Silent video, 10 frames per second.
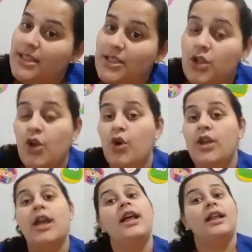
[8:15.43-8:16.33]

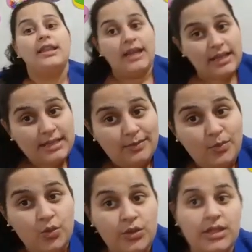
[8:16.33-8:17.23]
história, dessa
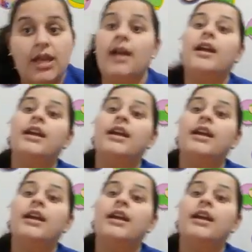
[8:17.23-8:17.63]
música.